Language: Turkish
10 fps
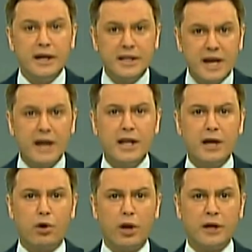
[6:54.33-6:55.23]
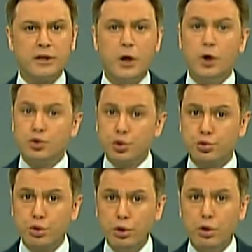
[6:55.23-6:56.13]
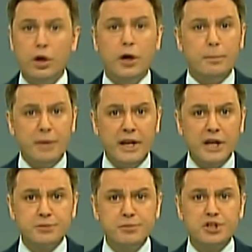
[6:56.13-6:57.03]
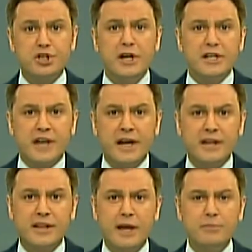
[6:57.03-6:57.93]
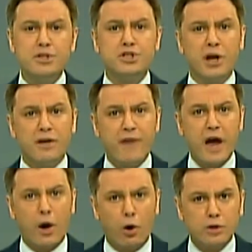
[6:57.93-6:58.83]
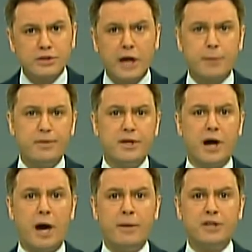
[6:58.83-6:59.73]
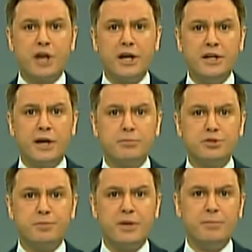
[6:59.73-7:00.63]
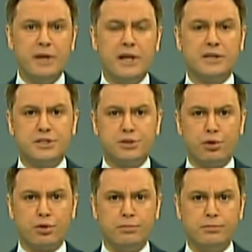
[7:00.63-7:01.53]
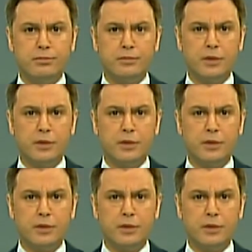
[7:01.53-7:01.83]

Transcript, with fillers: idealleri olan tutkulu, birleşmiş, kenetlenmiş ve ortak bir amaca inanmış bir millet istiyorum.